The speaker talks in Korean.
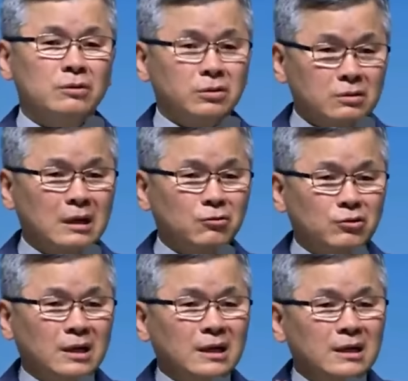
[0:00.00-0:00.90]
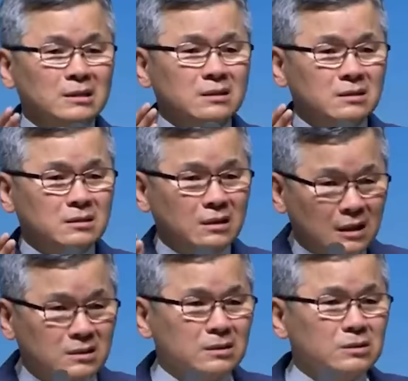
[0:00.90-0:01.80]
그러나 우리가 너
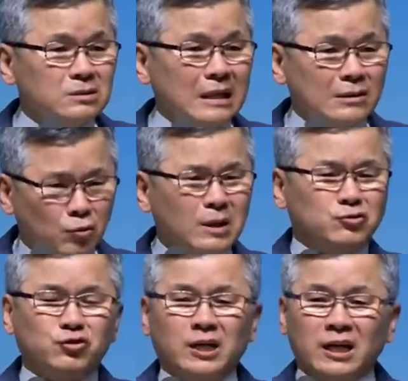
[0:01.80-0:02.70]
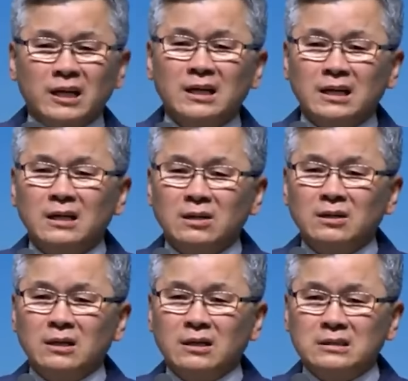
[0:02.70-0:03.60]
어떻게 해서든 다 도와줄게,
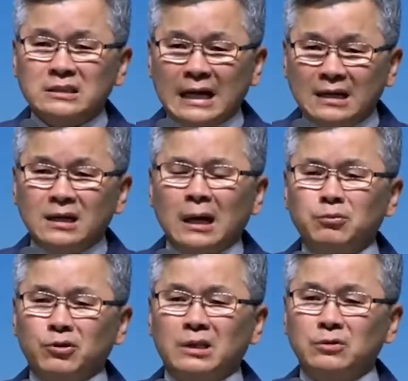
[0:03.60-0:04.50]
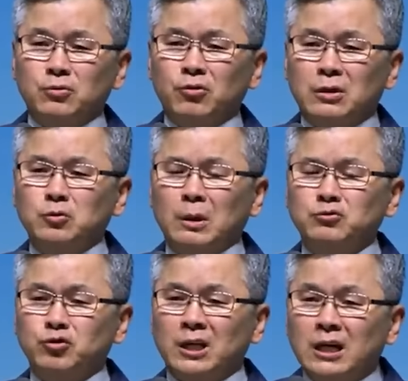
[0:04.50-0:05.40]
어, 이게 잘 회복이 돼도 우리가
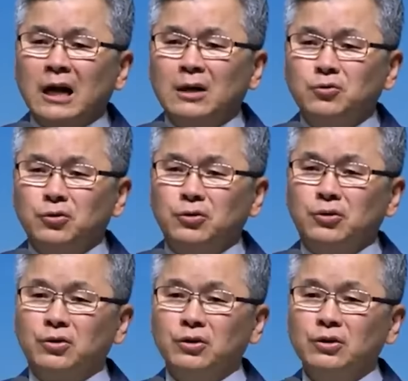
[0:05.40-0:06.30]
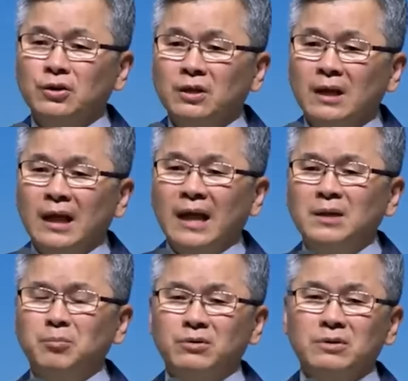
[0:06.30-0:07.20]
도와줄게, 이거 하고.
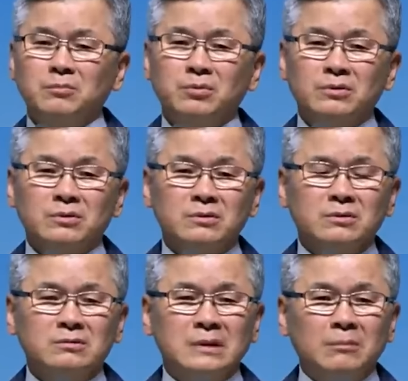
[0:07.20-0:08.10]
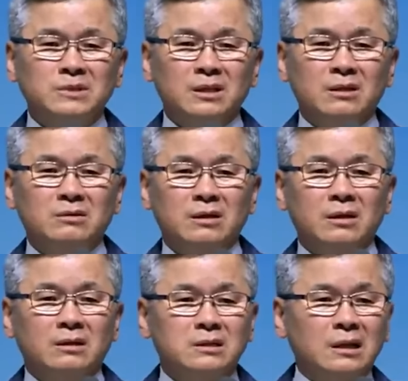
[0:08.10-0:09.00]
에이 뭐 그거 뭐 그 남자인데
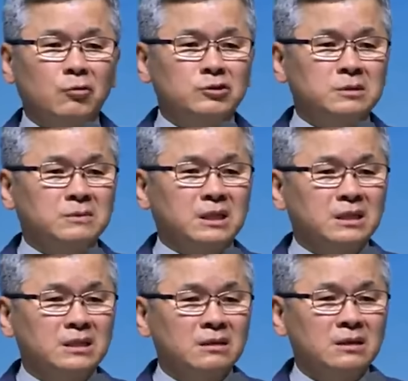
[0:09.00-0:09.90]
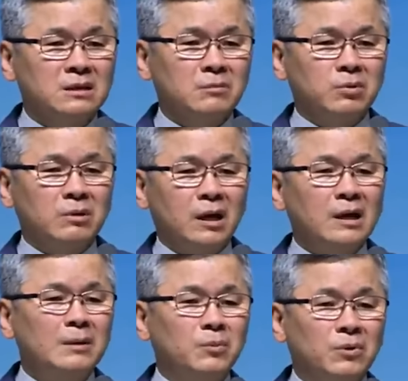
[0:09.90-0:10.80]
그렇게 여자가 하고 싶니? 그럼 뭐
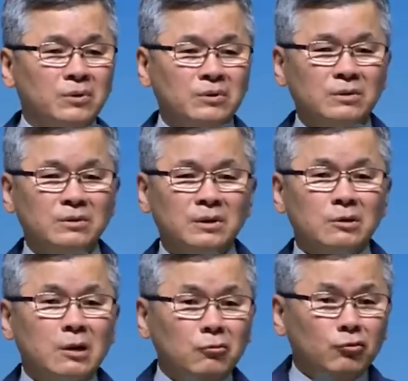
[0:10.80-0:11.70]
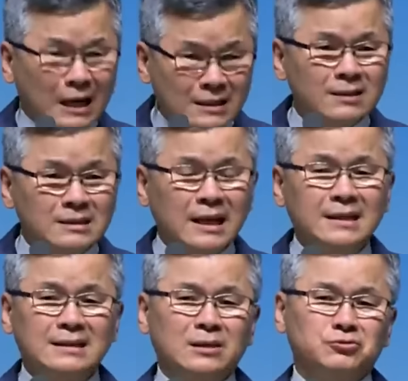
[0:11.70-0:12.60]
해라 뭐, 이거하고 같은
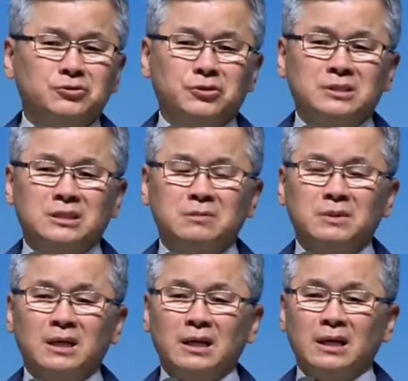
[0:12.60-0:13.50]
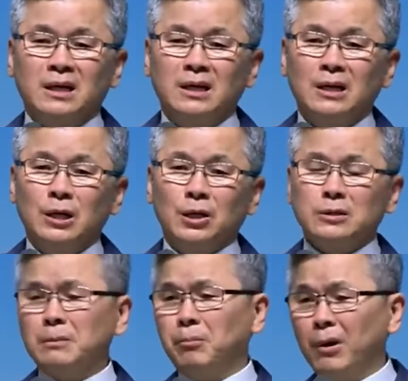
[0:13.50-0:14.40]
얘기냐고요 지금 이게. 그래서